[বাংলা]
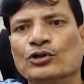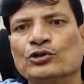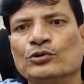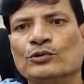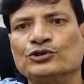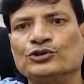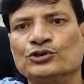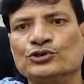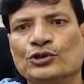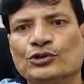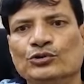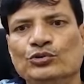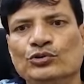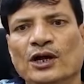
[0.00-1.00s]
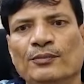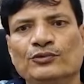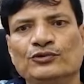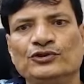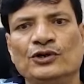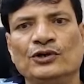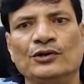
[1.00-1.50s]
গত বছর যখন দুর্গা
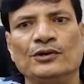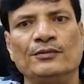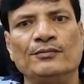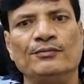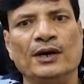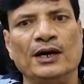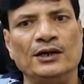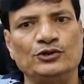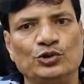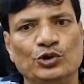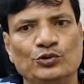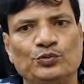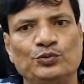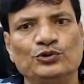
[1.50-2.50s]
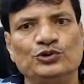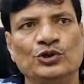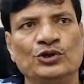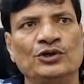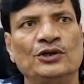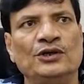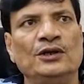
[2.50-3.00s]
পুজো বা ছট
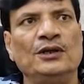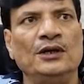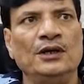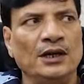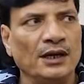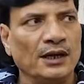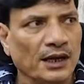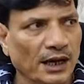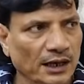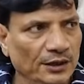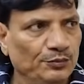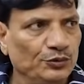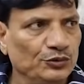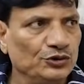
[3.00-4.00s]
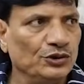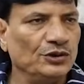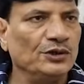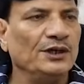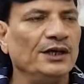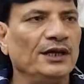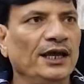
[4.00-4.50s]
পুজো কালী পুজো
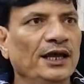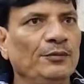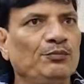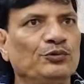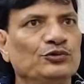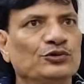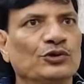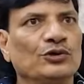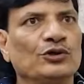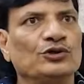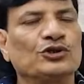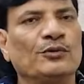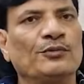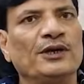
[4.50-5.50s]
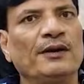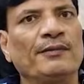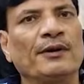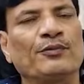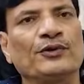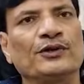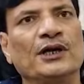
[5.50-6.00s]
এই পুজোগুলোর সময়
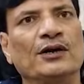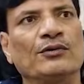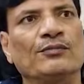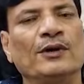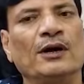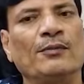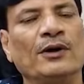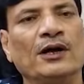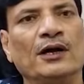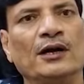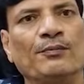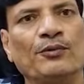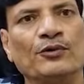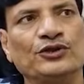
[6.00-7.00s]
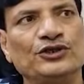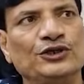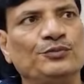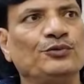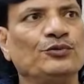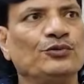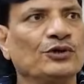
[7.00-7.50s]
আমরা পরীক্ষা বা প্রতিটি
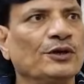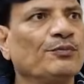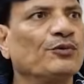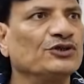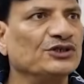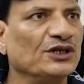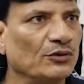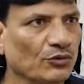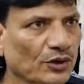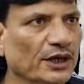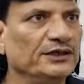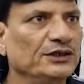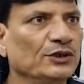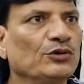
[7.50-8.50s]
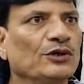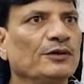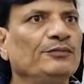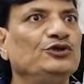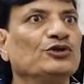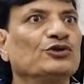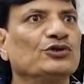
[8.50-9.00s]
পুকুরকে পরিষ্কার করাই যেগুলো
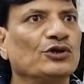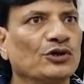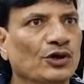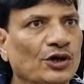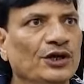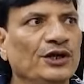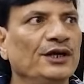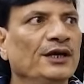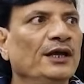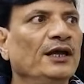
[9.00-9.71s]
বিসর্জন হয়